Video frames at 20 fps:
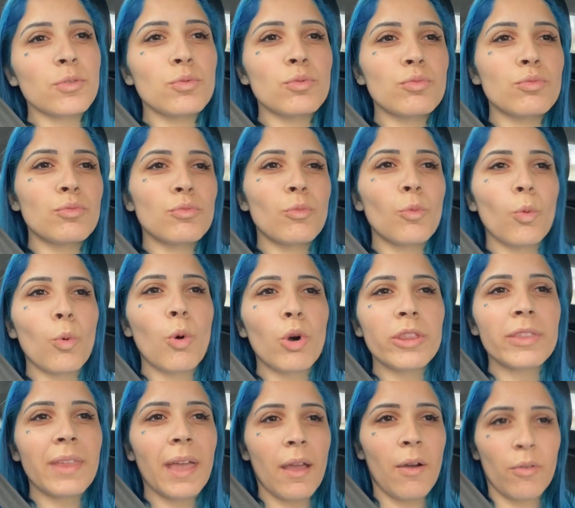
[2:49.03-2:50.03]
um
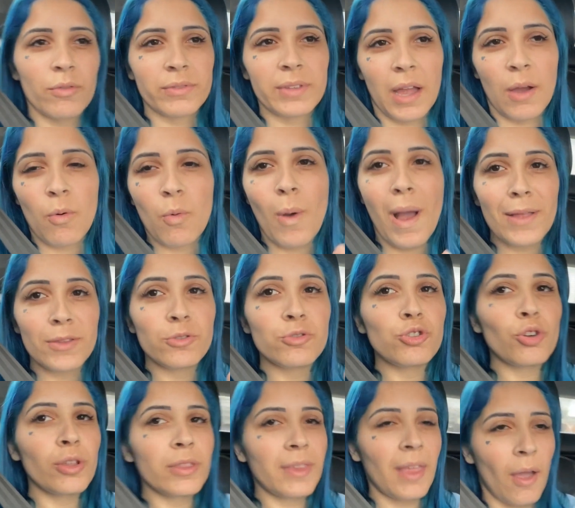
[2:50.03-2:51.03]
hotel, tá? Um quarto
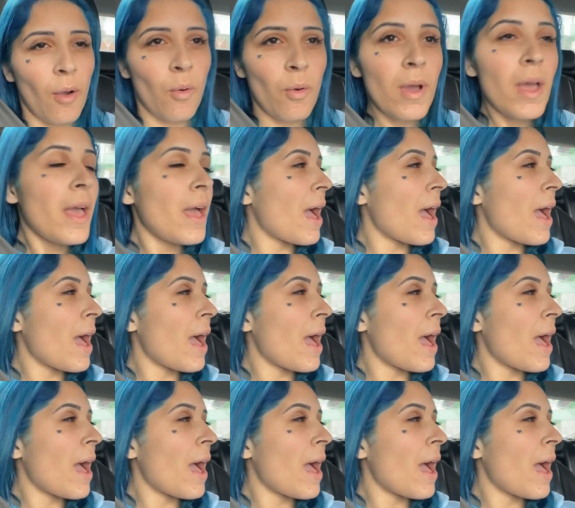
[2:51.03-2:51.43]
de hotel.